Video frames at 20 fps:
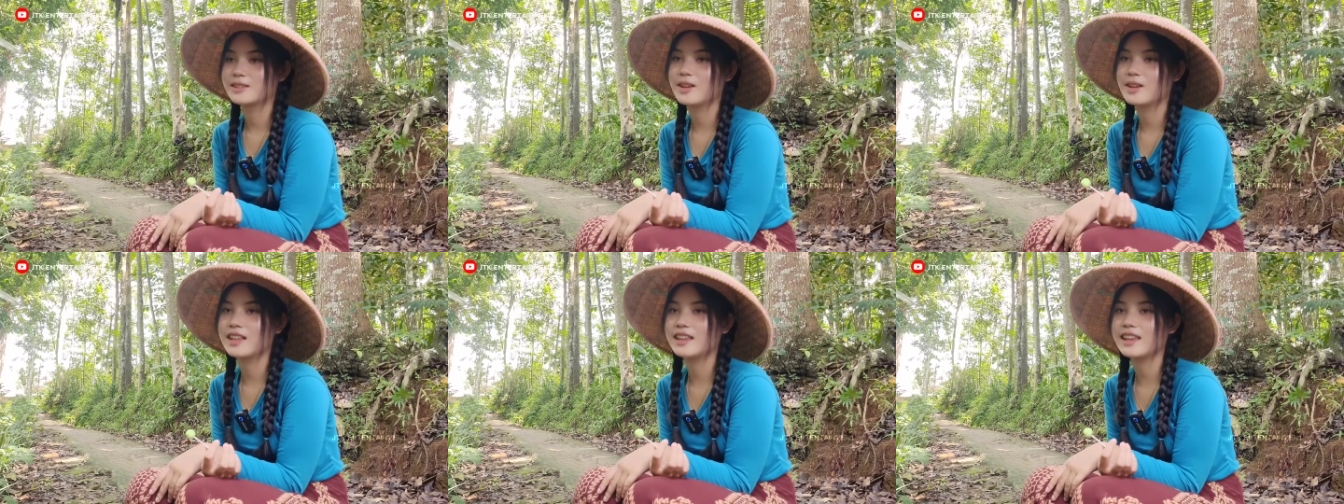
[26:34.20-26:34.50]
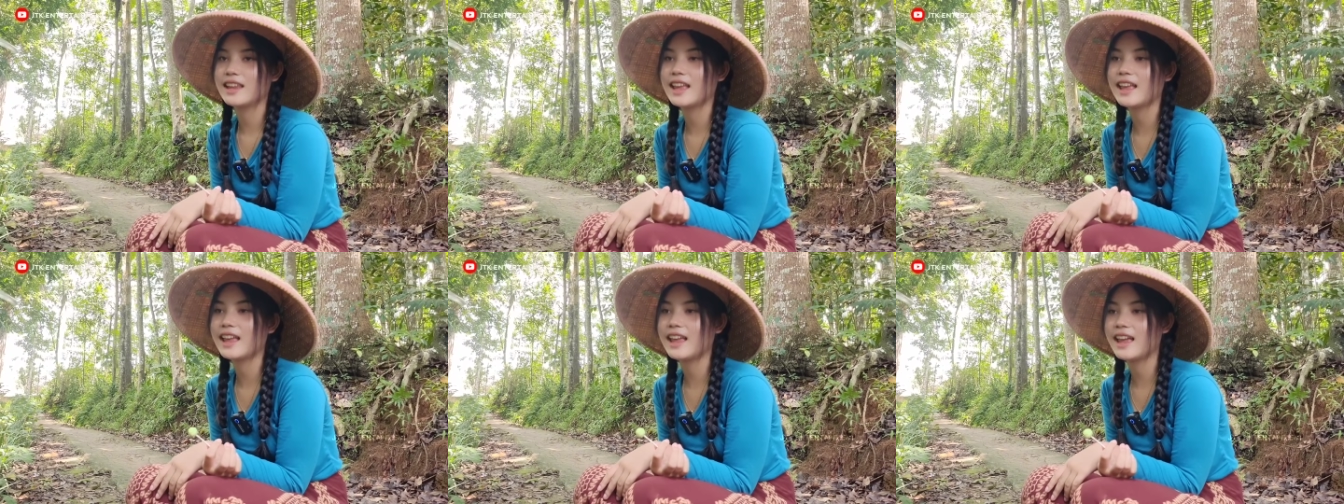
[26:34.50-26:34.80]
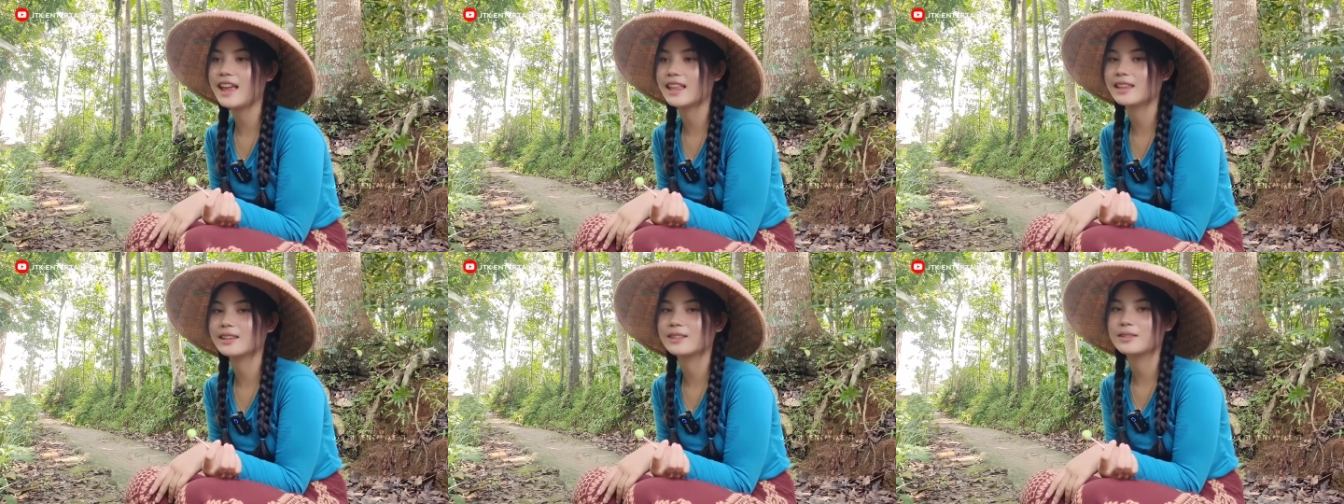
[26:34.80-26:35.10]
si Gan
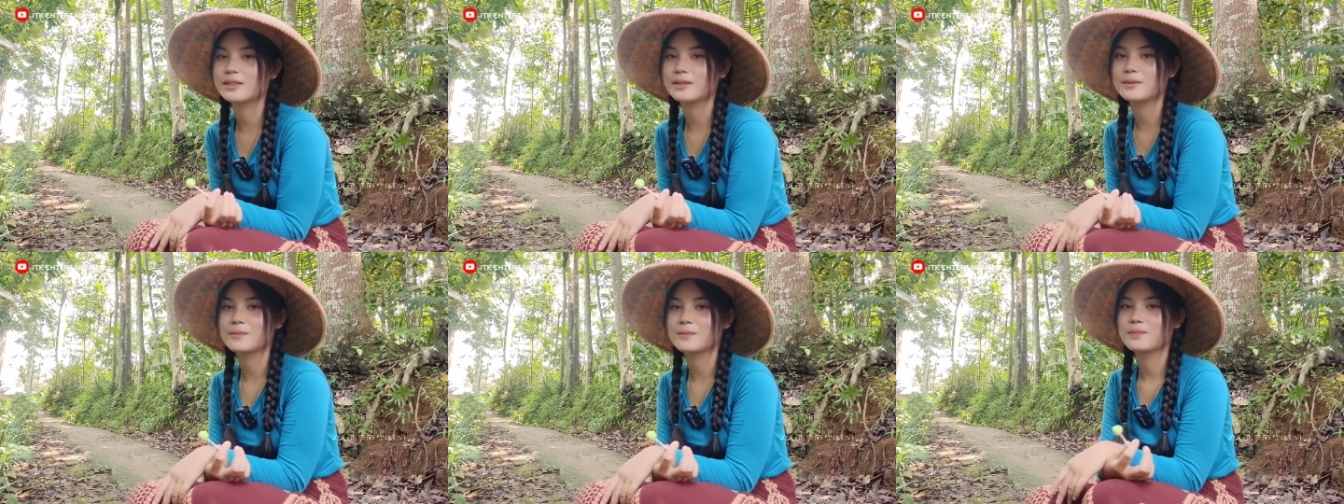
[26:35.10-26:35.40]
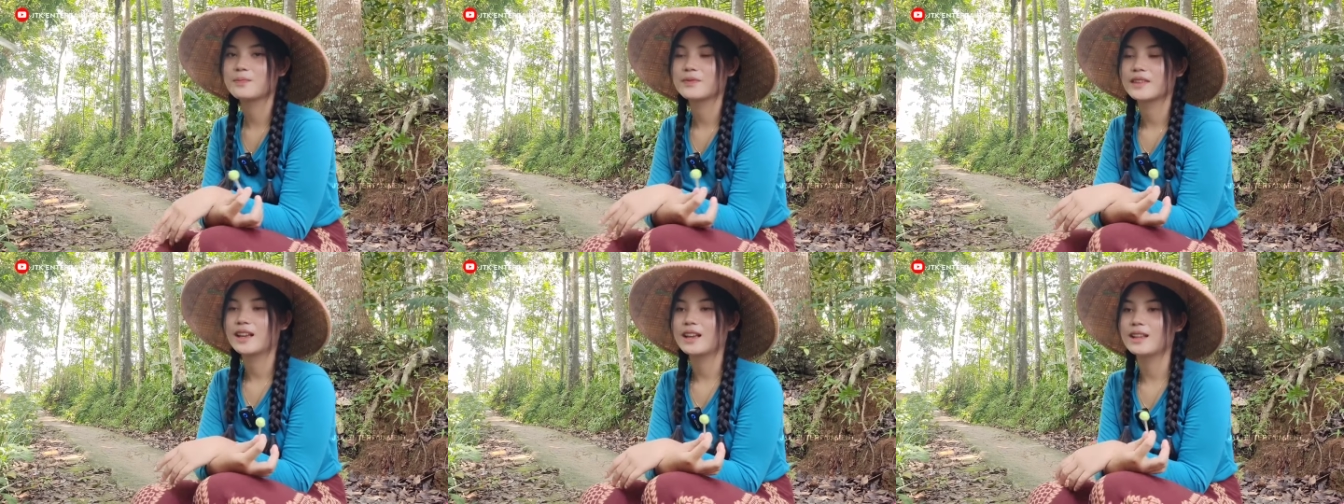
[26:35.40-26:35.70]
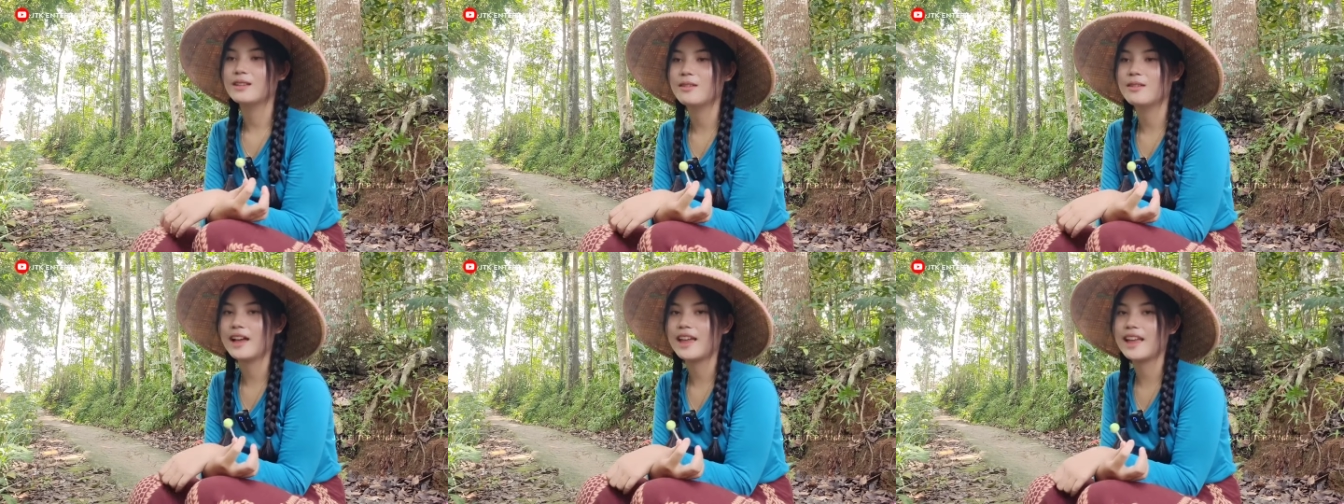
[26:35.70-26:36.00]
eh atau
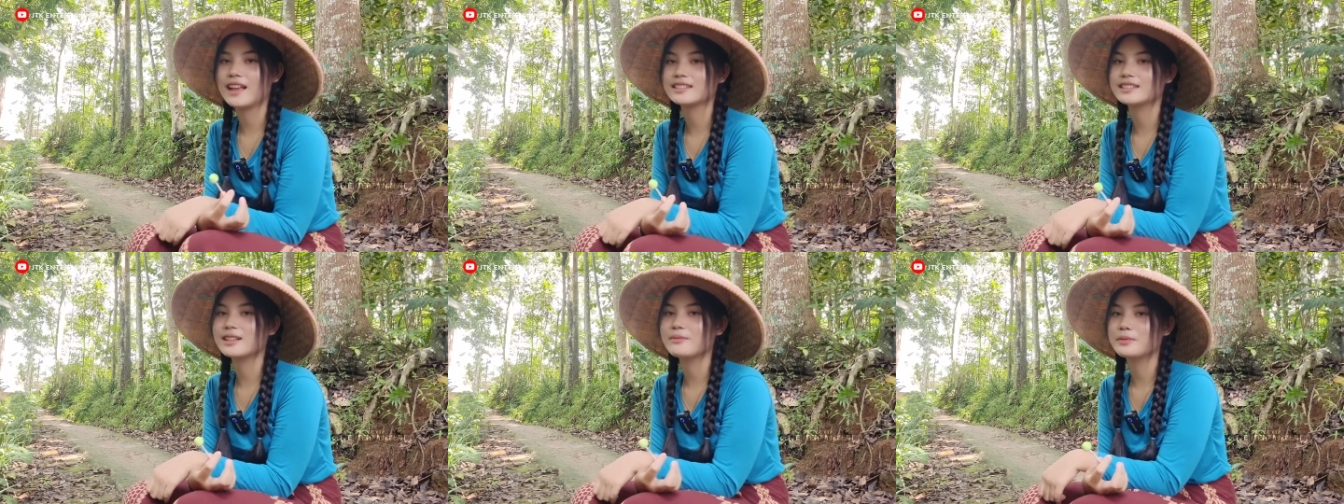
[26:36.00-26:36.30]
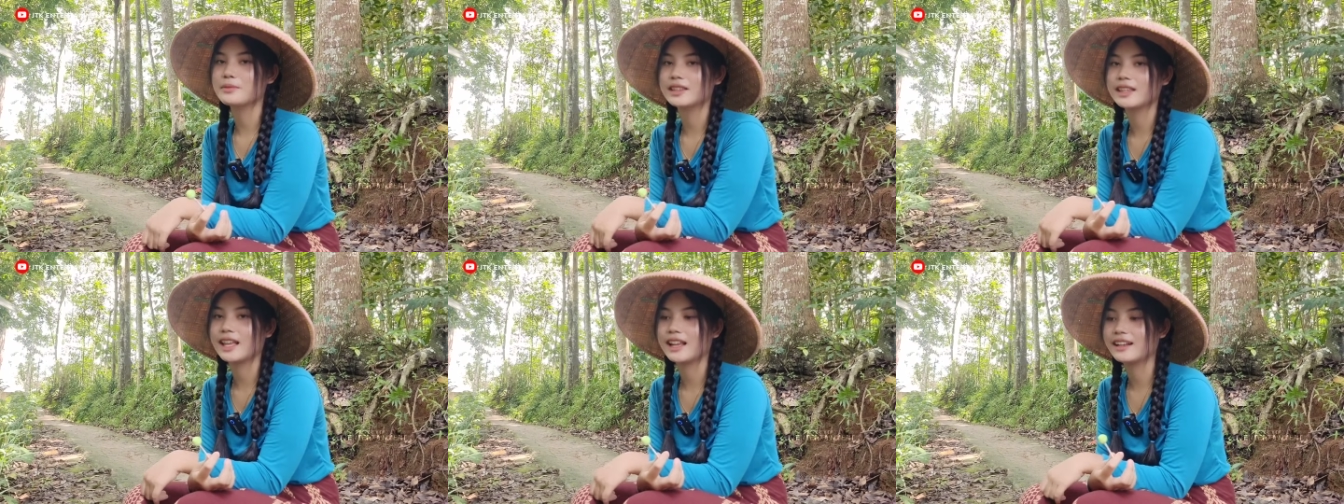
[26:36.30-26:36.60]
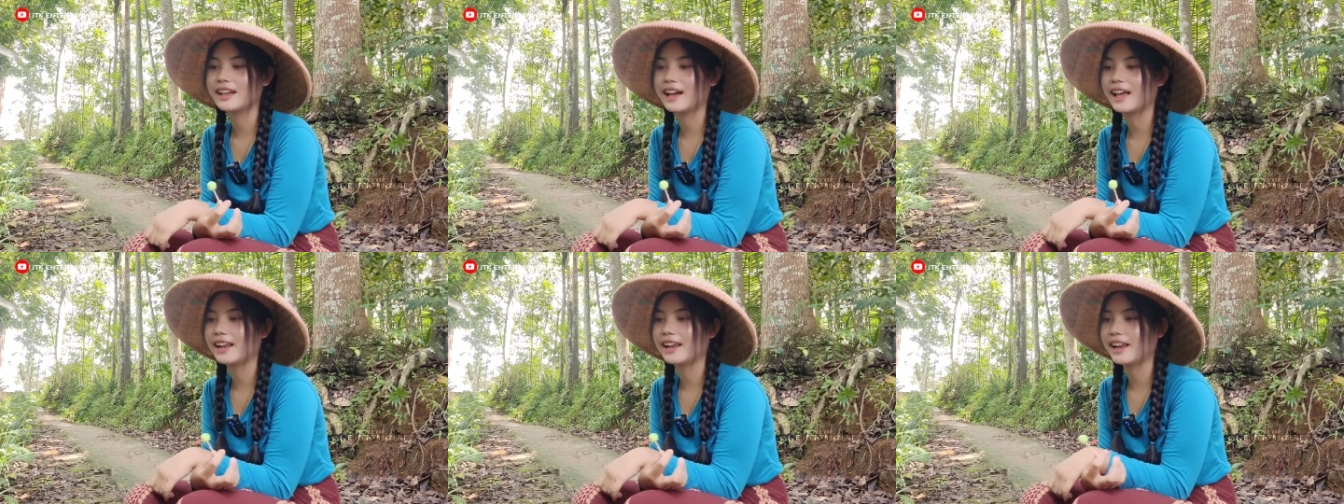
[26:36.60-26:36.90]
Apa? Ayah
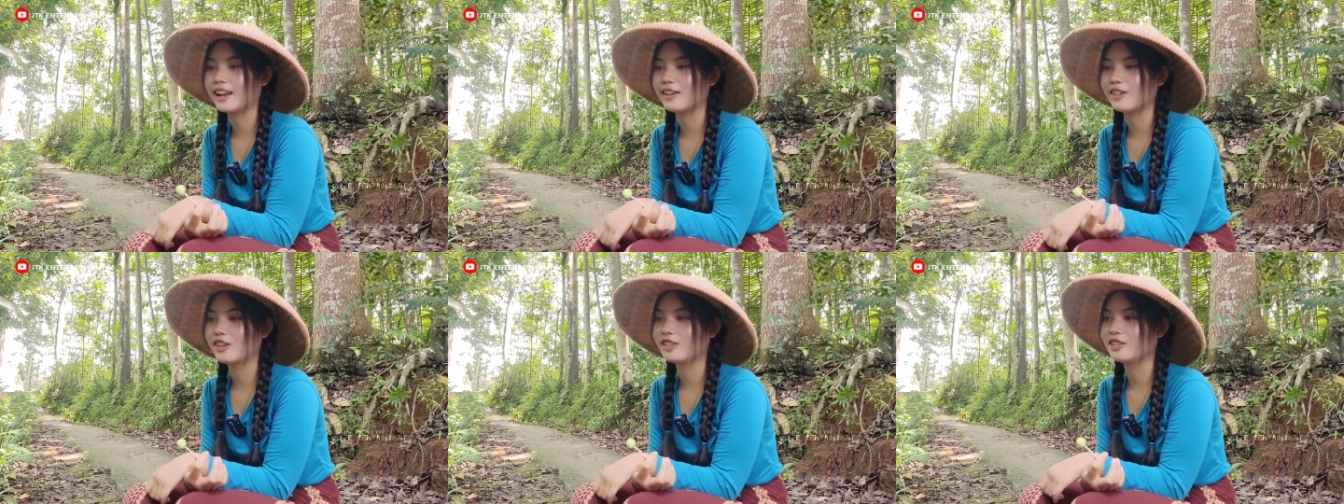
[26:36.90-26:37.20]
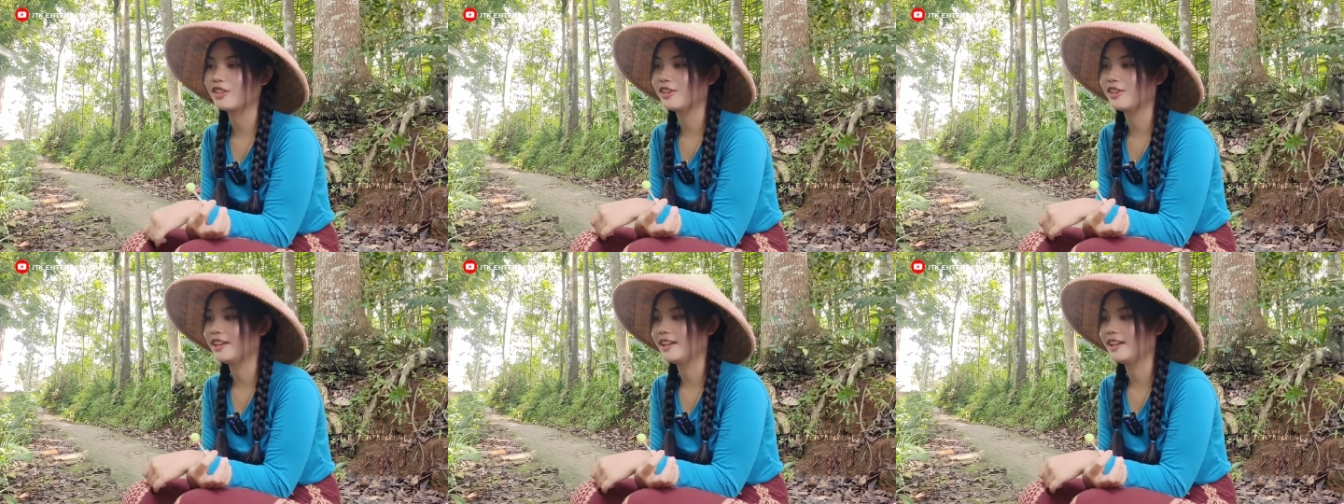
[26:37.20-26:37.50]
semetan kan neng nonton